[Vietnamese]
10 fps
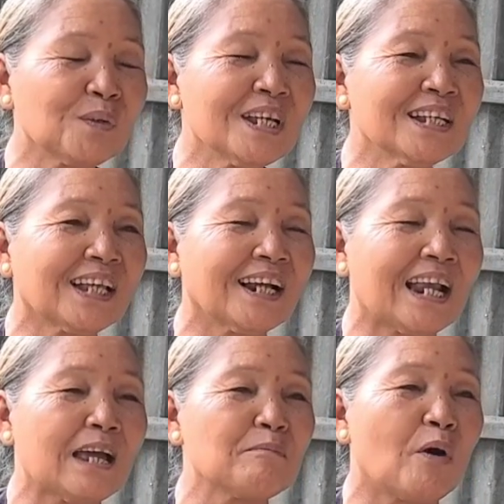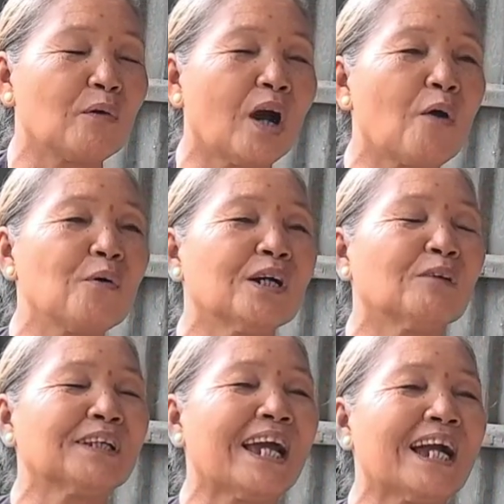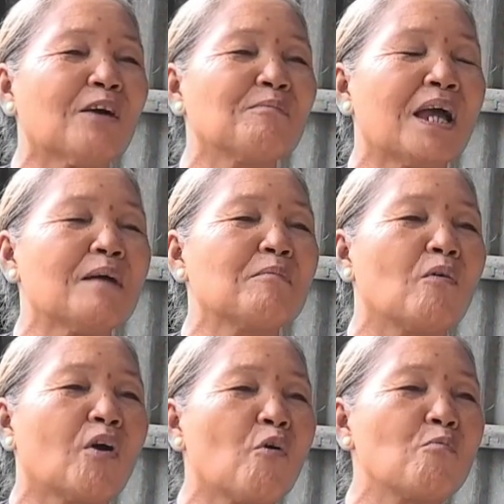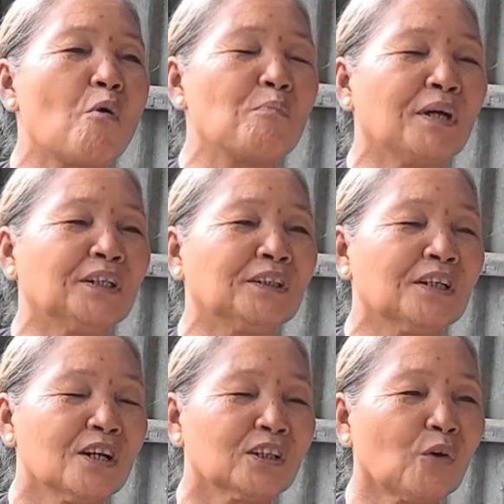Tôi điên thân lại mồi côi, không cha không mẹ mồ câu một mình.